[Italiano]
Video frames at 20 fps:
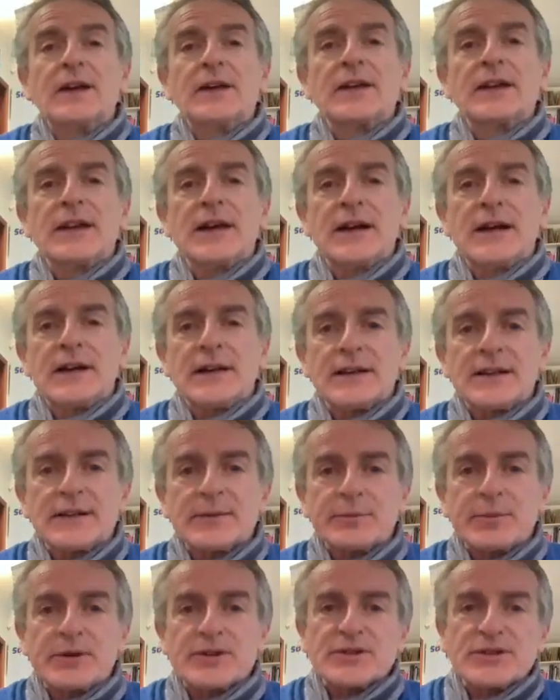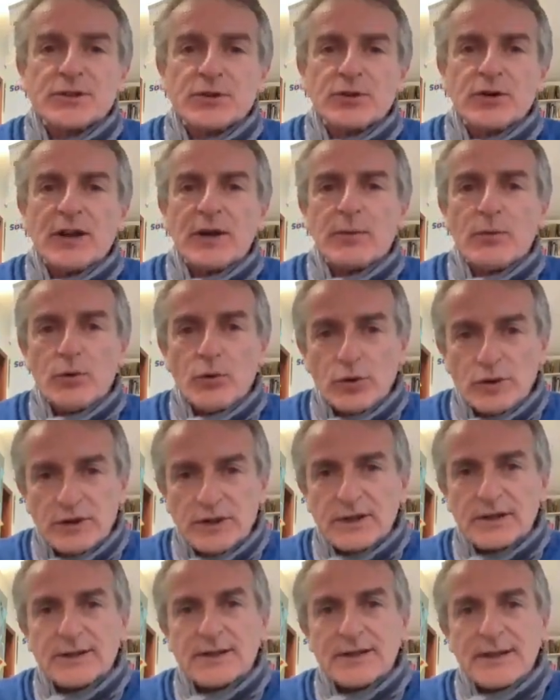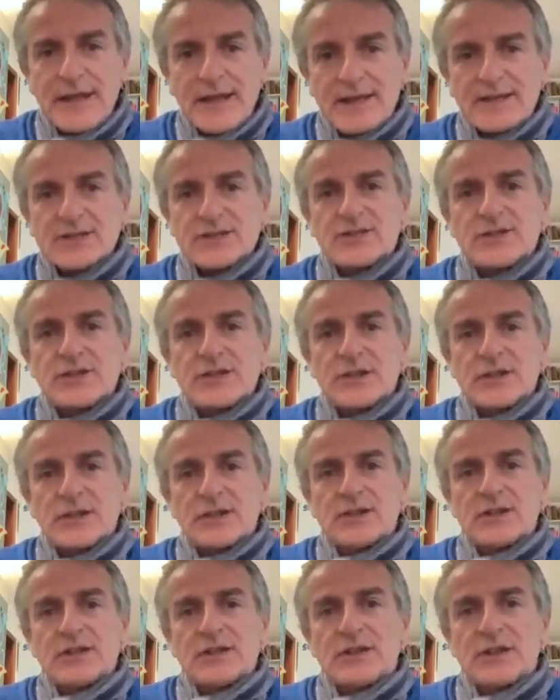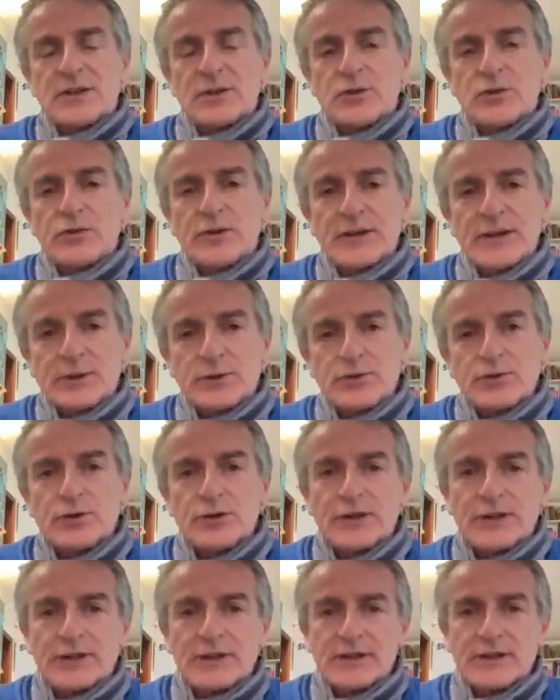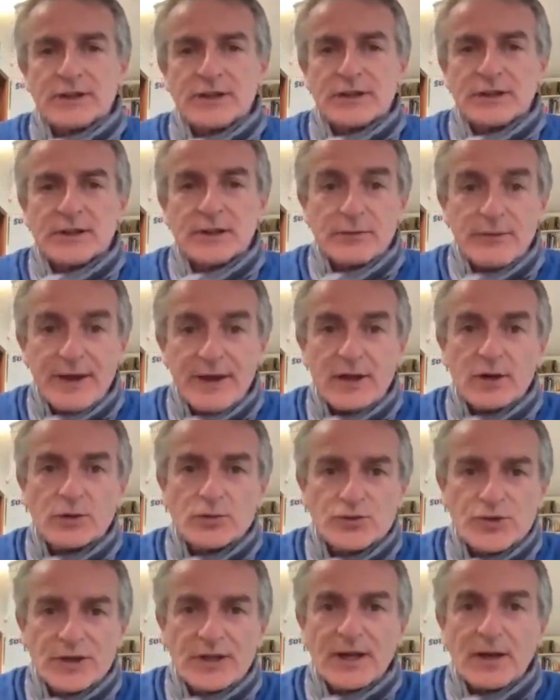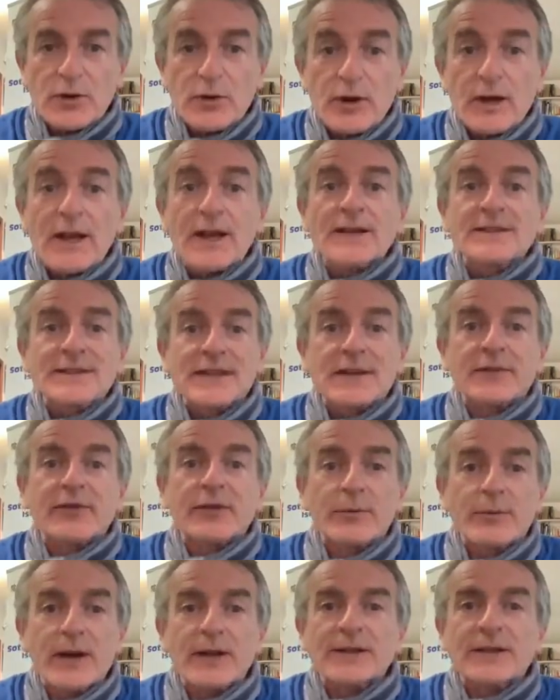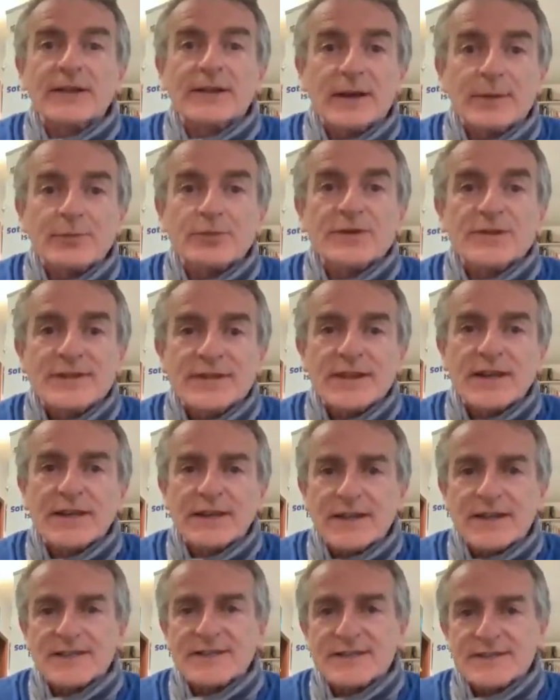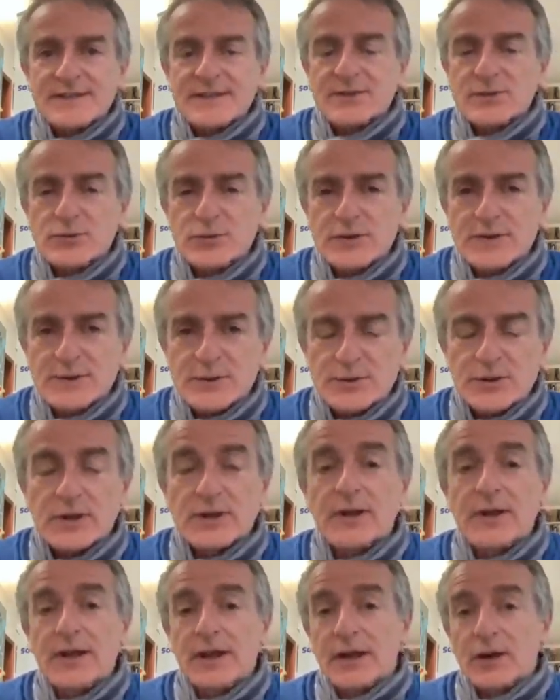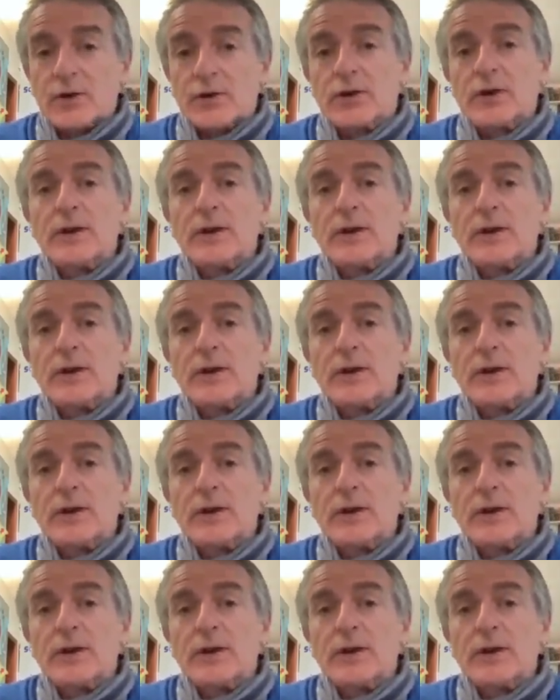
la, eh, persino la moglie dell'ex eh, governatore del, del Veneto Giancarlo Galà è stata fermata dalla polizia ed era senza assicurazione ecco